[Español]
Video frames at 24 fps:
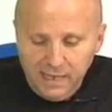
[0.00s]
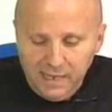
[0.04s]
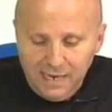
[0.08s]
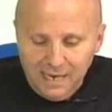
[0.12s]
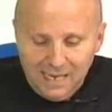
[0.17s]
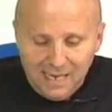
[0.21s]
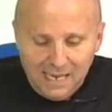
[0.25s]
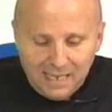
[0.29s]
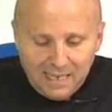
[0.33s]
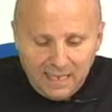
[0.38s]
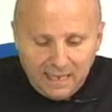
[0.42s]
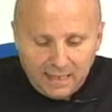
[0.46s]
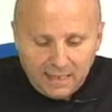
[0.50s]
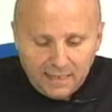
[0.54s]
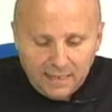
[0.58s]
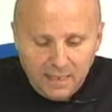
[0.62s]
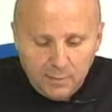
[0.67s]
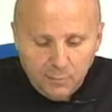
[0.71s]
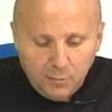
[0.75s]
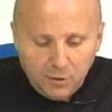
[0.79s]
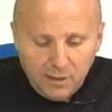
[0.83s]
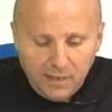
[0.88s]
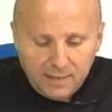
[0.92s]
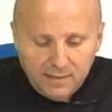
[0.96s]
en la
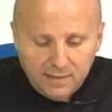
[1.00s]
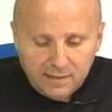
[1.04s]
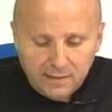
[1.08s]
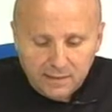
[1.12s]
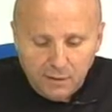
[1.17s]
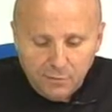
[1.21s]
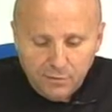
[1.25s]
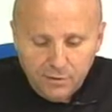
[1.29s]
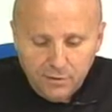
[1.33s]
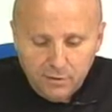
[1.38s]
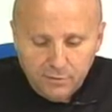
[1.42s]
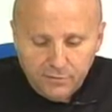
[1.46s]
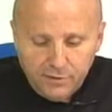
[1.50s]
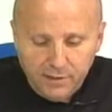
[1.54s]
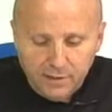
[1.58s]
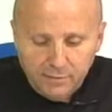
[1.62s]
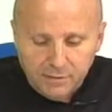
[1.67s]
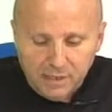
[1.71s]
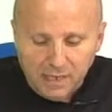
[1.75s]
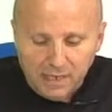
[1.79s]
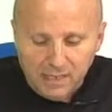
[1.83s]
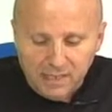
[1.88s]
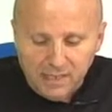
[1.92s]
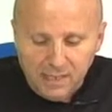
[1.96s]
carrera por la integración
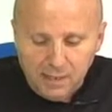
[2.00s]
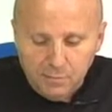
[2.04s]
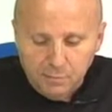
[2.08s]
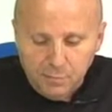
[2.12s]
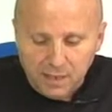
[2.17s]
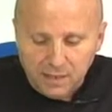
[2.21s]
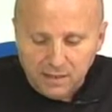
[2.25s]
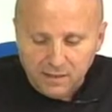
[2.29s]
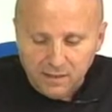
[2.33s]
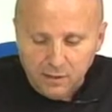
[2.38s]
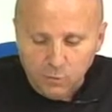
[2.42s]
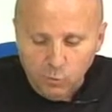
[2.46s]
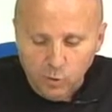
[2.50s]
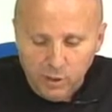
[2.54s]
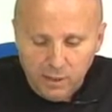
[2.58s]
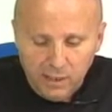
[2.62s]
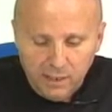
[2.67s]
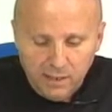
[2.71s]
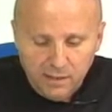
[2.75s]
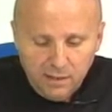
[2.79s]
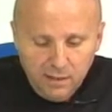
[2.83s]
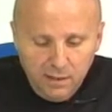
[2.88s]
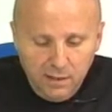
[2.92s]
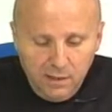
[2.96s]
celebrada en el Parque de
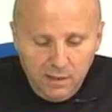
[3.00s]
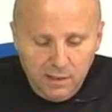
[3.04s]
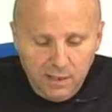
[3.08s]
Welling